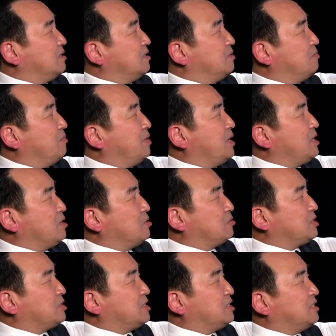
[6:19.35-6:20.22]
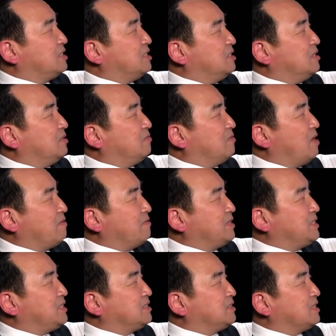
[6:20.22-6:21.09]
没有指王
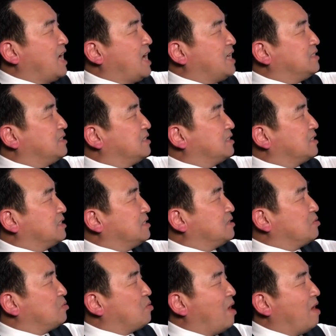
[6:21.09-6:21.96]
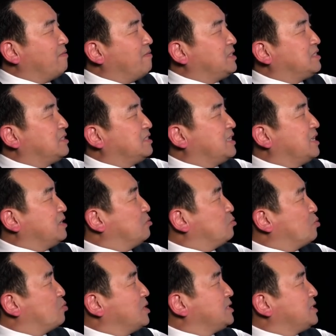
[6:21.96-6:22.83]
伟京的案子跟华为之间有
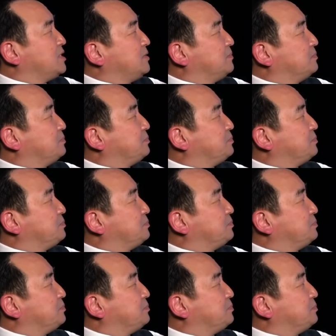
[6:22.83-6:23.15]
关系。